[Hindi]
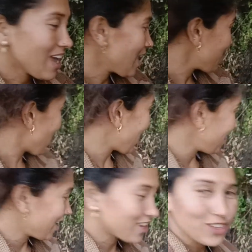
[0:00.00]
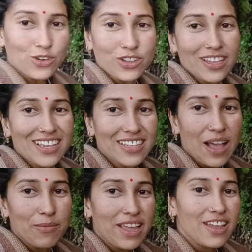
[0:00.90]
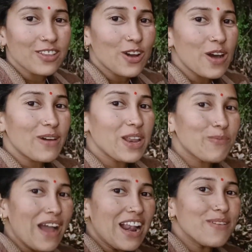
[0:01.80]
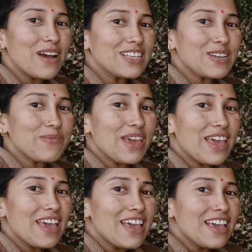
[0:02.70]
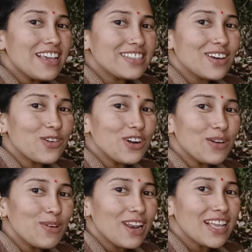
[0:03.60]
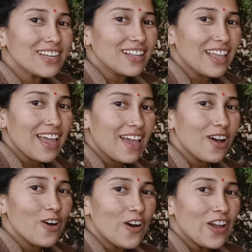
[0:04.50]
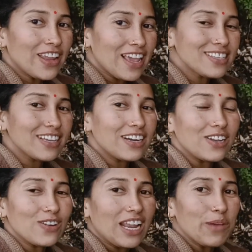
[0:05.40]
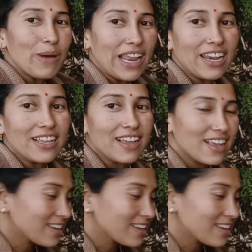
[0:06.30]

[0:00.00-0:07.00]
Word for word: हैं पानी के स्रोत के सामने तो हमारी पहाड़ी भाषा में इसे कुंड बोला जाता है और यहीं से घरों के लिए पानी ले जाया